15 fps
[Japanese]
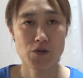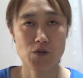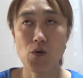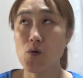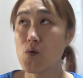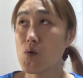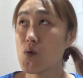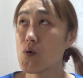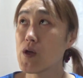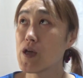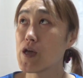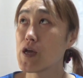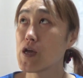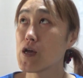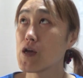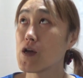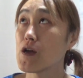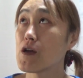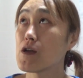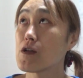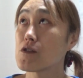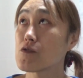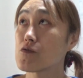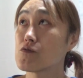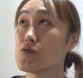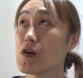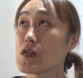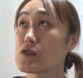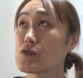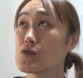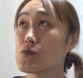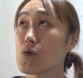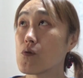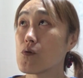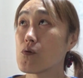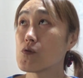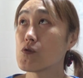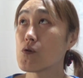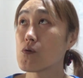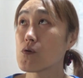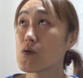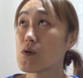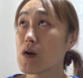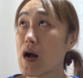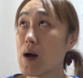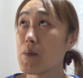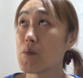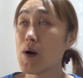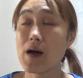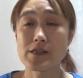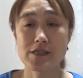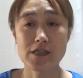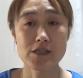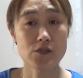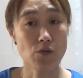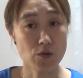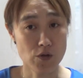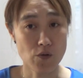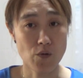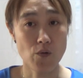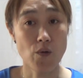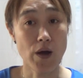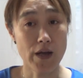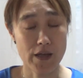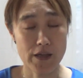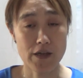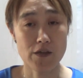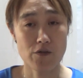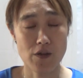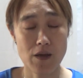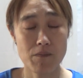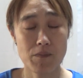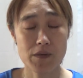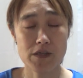今日、えーと、9月の4日はあっちゃん一人のご飯やねんけどね、